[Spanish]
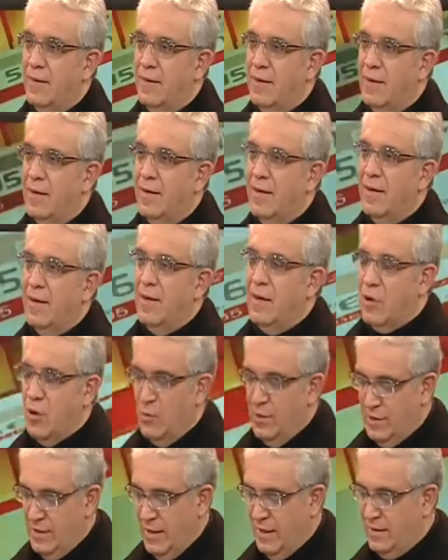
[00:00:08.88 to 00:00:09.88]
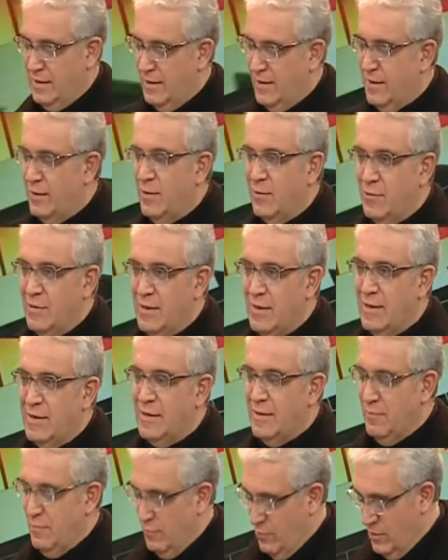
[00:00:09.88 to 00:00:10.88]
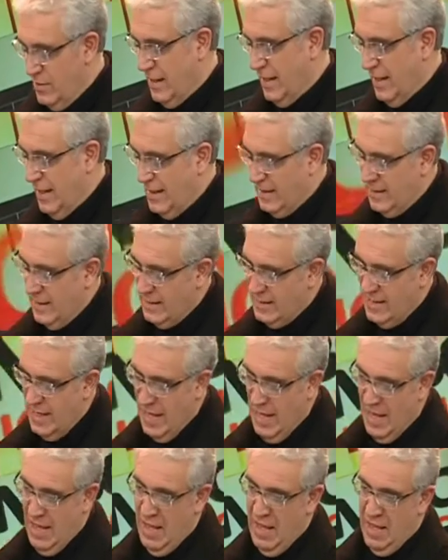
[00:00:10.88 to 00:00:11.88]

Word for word: Felipe, ¿cómo estás? Por estar con nosotros. Muchas gracias.